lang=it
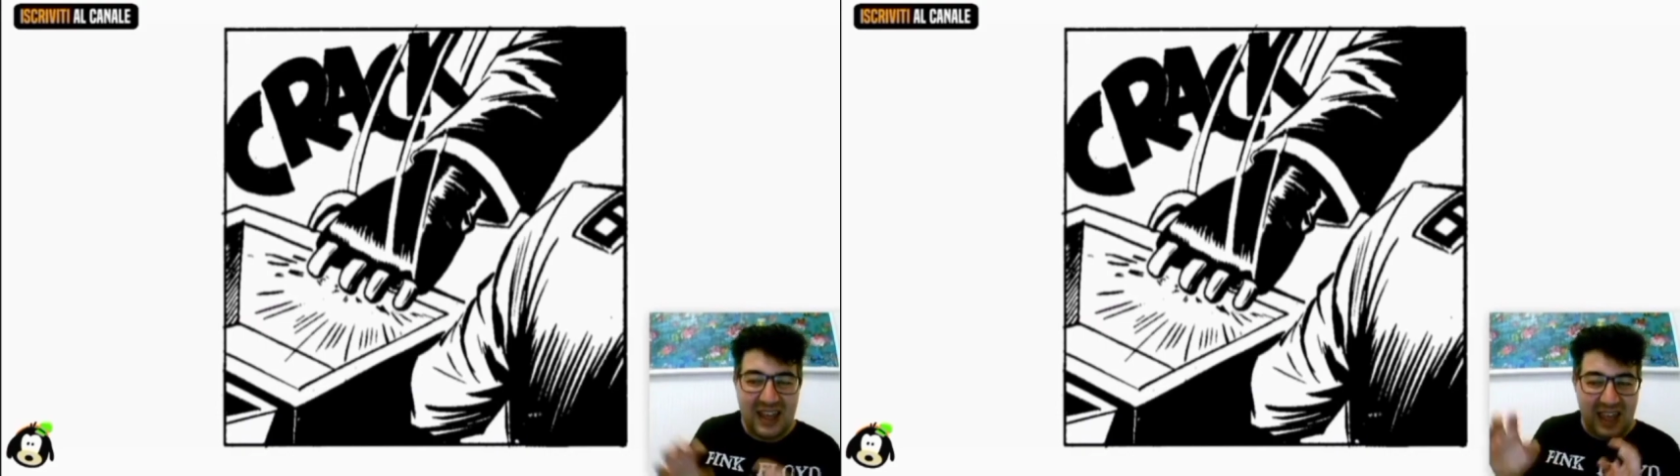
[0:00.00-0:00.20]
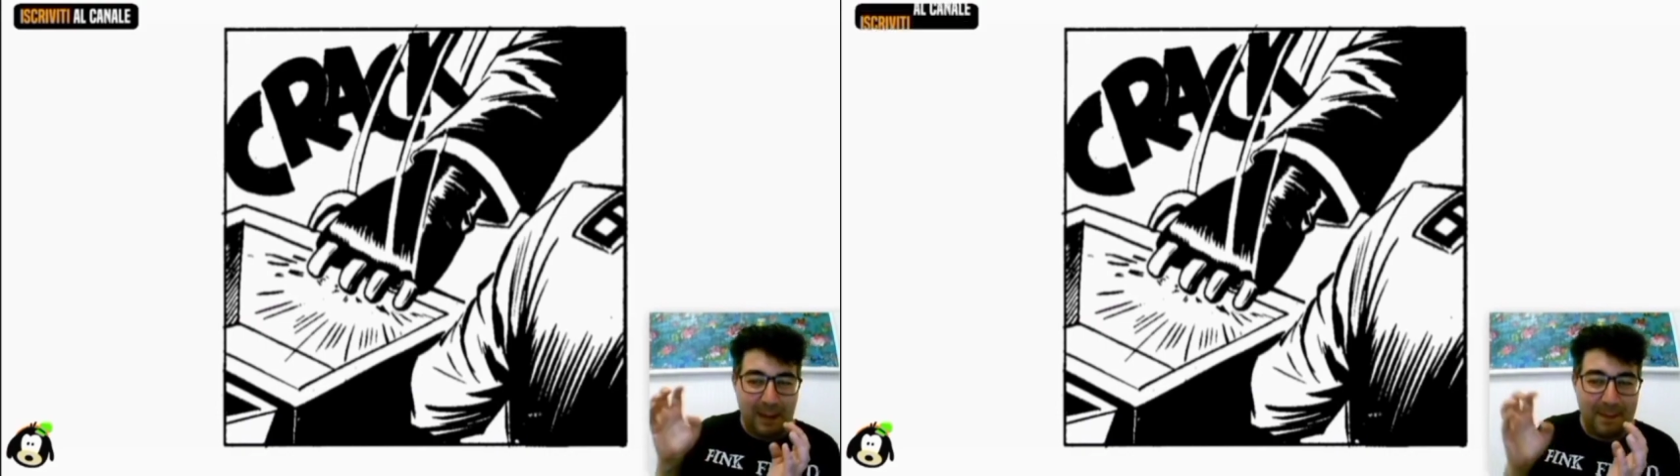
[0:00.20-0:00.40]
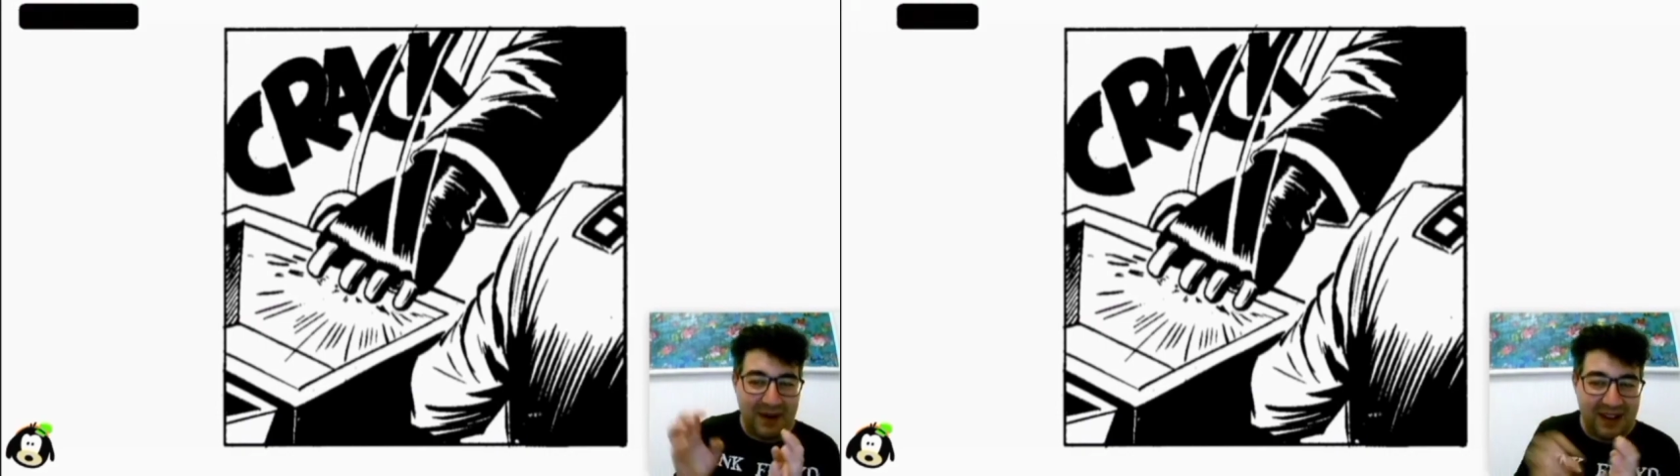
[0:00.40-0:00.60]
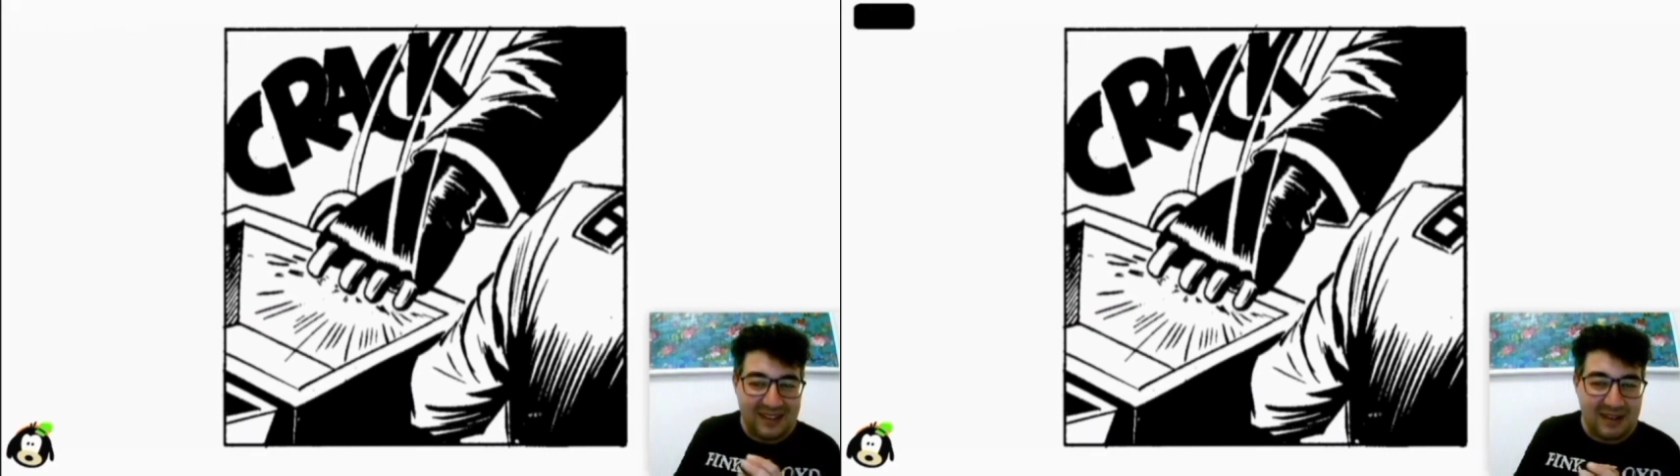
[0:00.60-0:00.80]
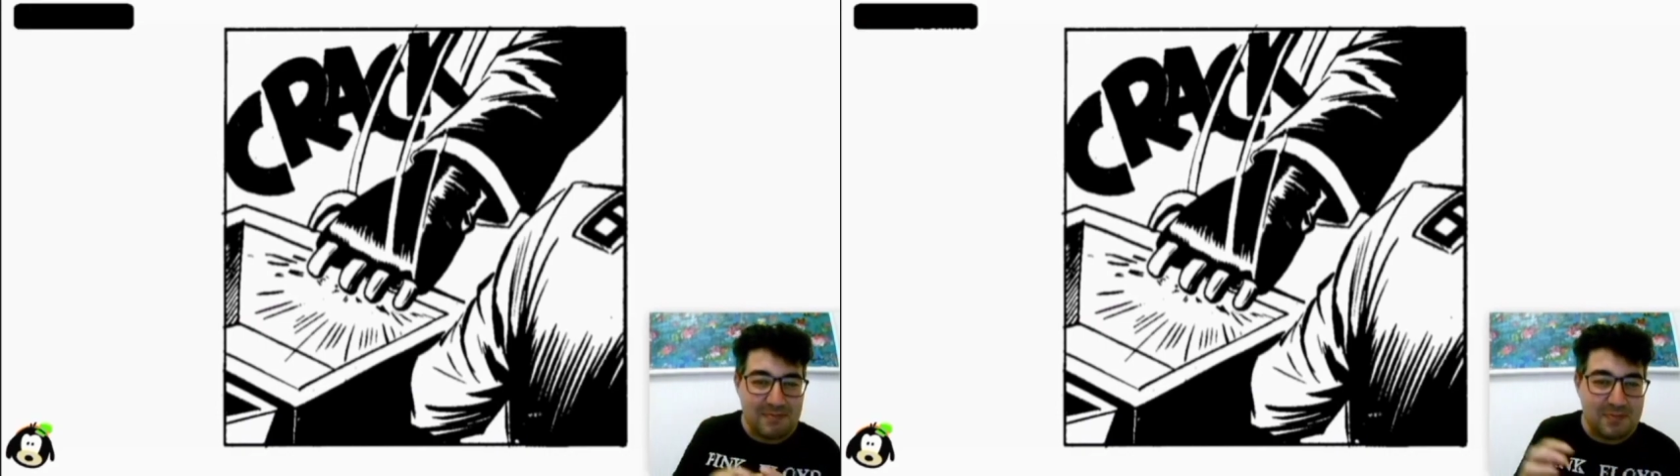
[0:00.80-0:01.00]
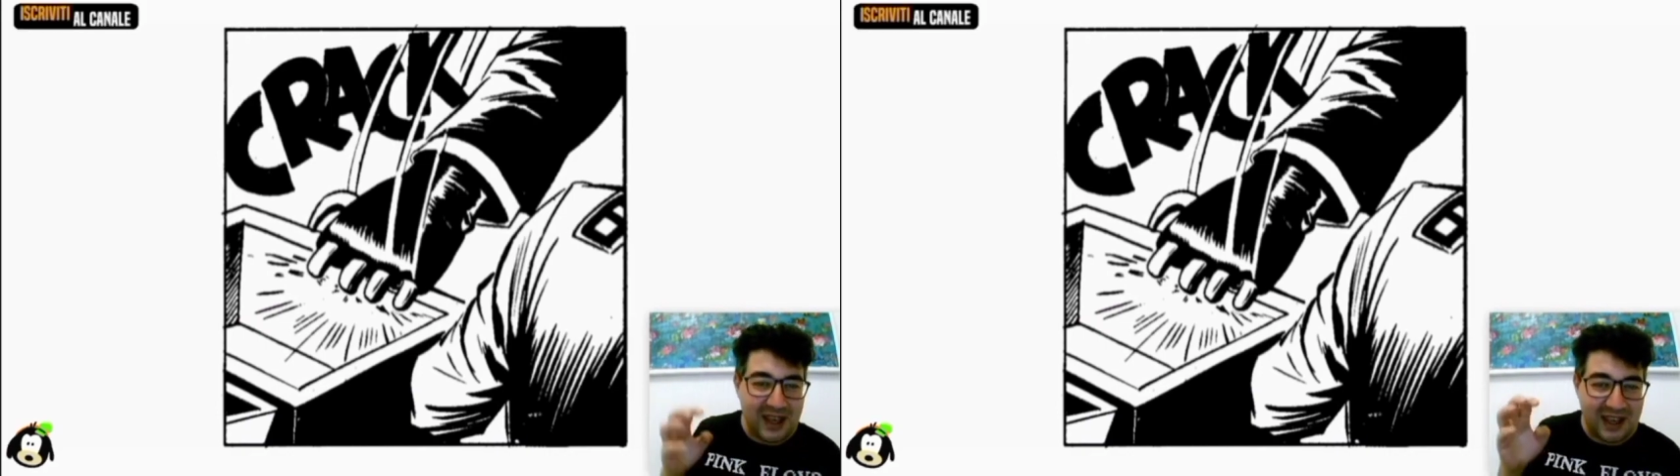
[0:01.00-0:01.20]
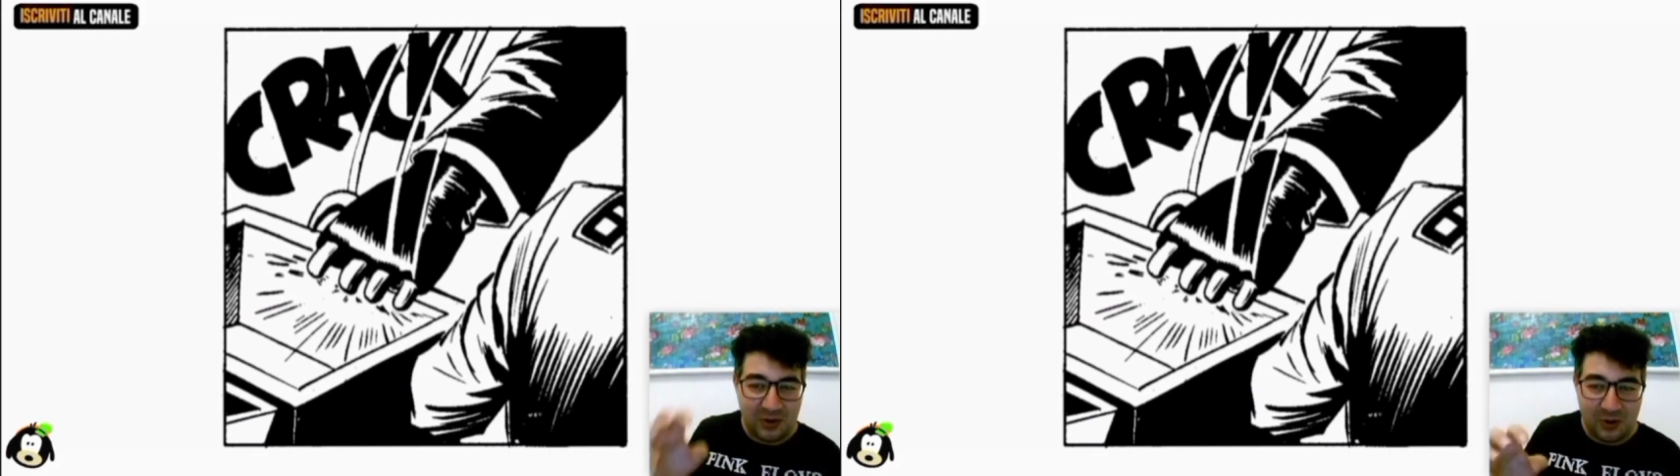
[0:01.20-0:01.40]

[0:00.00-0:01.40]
e prende in pieno